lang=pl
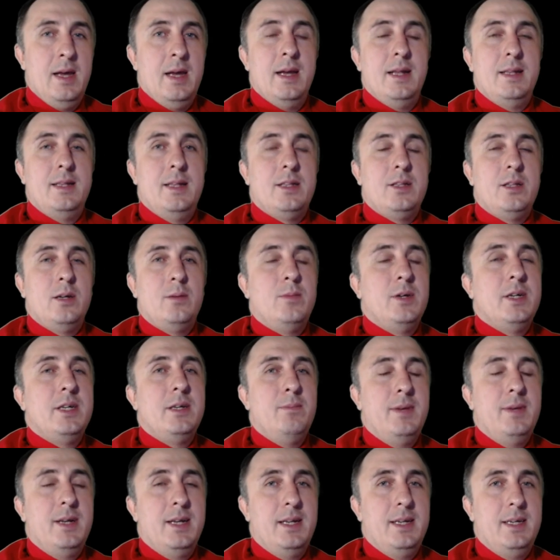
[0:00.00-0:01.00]
No to moi
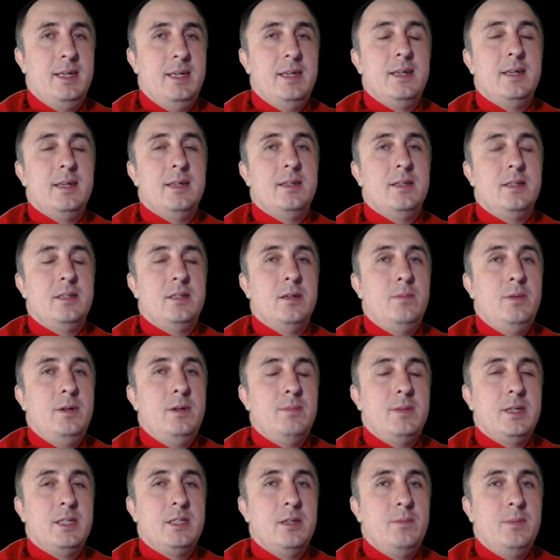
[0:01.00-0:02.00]
mili,
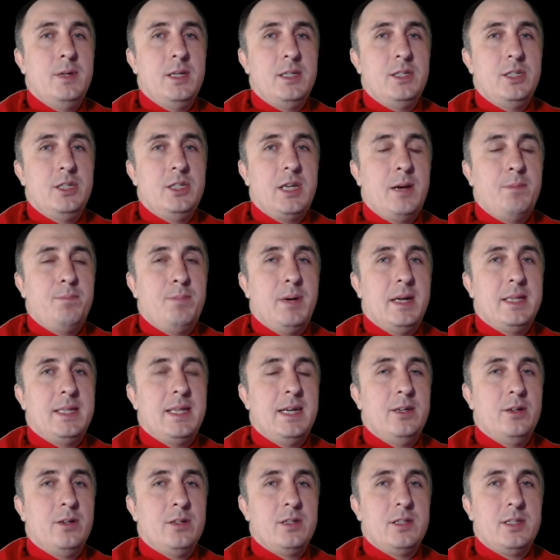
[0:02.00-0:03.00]
zrobimy sobie dzisiaj
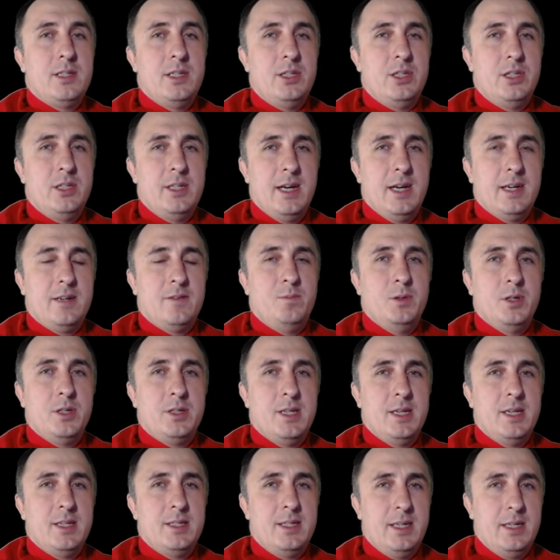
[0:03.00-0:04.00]
padający śnieg w
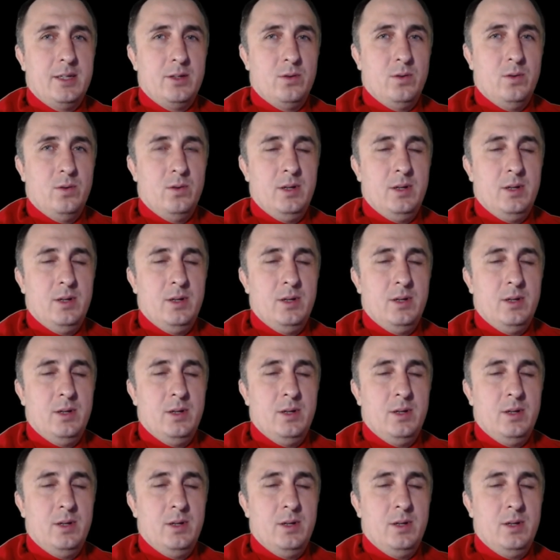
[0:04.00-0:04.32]
procesingu.